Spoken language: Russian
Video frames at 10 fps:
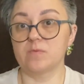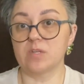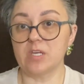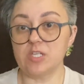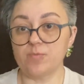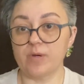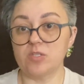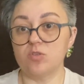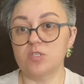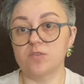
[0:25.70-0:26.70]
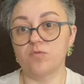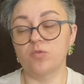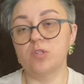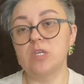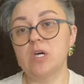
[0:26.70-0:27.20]
Речь пойдет
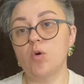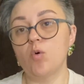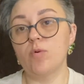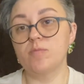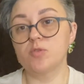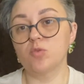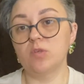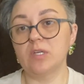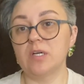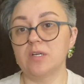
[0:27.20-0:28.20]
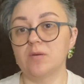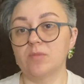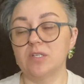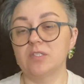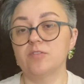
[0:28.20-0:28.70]
сегодня об обзоре
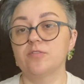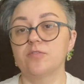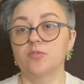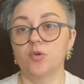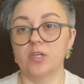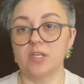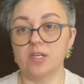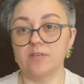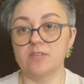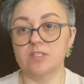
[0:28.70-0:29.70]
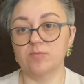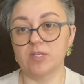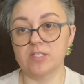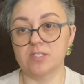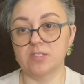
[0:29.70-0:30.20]
ароматов Фуэге
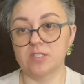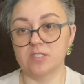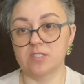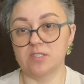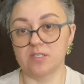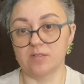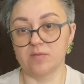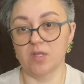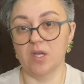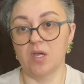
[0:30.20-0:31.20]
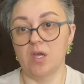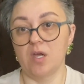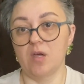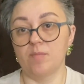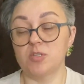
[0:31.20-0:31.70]
1833.
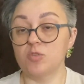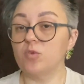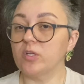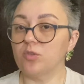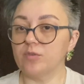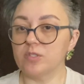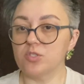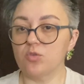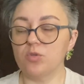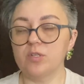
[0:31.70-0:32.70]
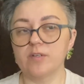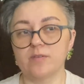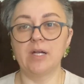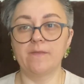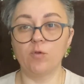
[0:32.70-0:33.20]
Почему готовилась
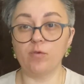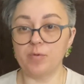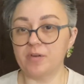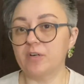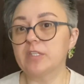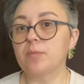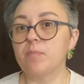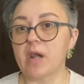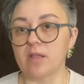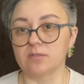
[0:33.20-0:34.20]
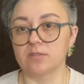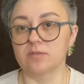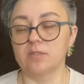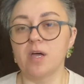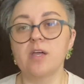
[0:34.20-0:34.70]
долго? Ну, во-первых, это бренд,
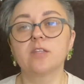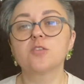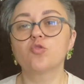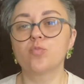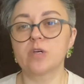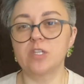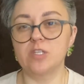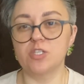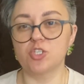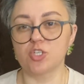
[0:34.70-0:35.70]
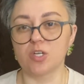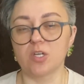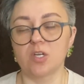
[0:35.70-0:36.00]
да, это супер ниша.